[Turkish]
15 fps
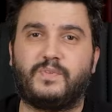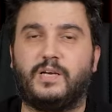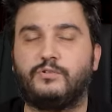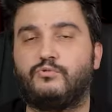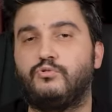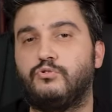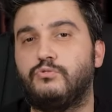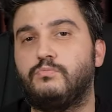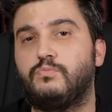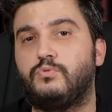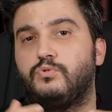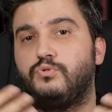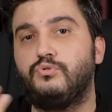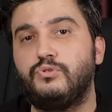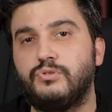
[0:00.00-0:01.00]

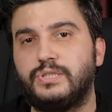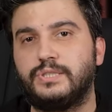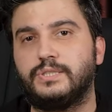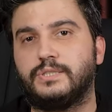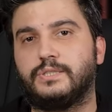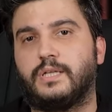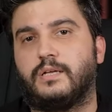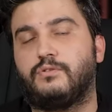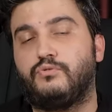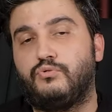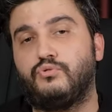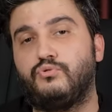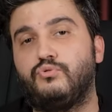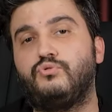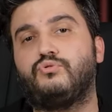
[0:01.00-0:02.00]
Atıyorum gün ışığında,
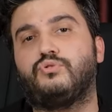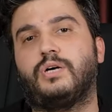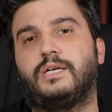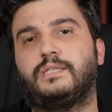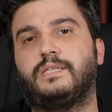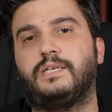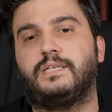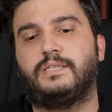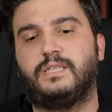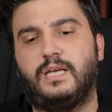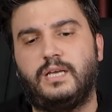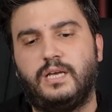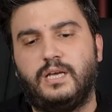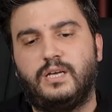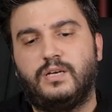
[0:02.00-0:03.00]
gündüz
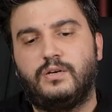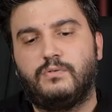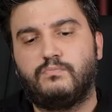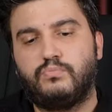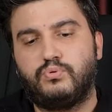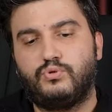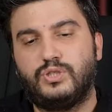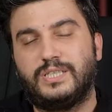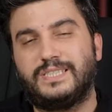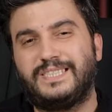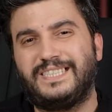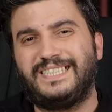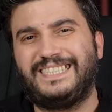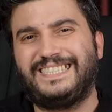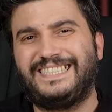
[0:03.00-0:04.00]
saatlerinde bu
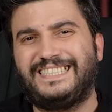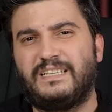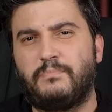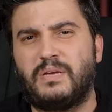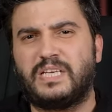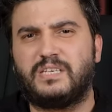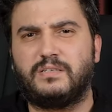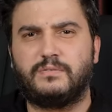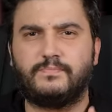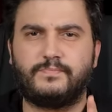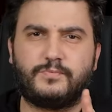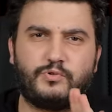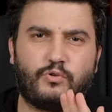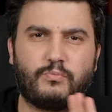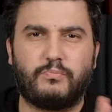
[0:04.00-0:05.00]
cihazı izlemek
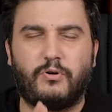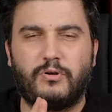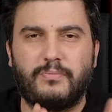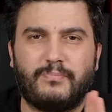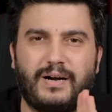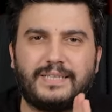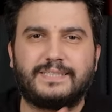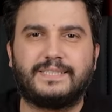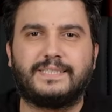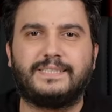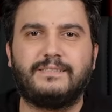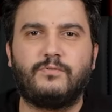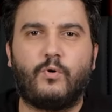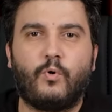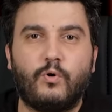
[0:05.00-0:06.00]
çok böyle
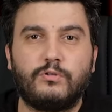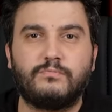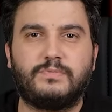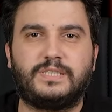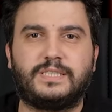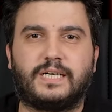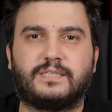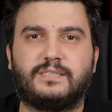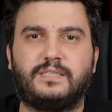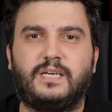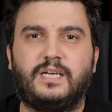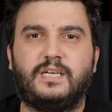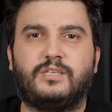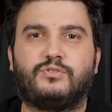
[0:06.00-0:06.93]
mantıklı olmayacaktır.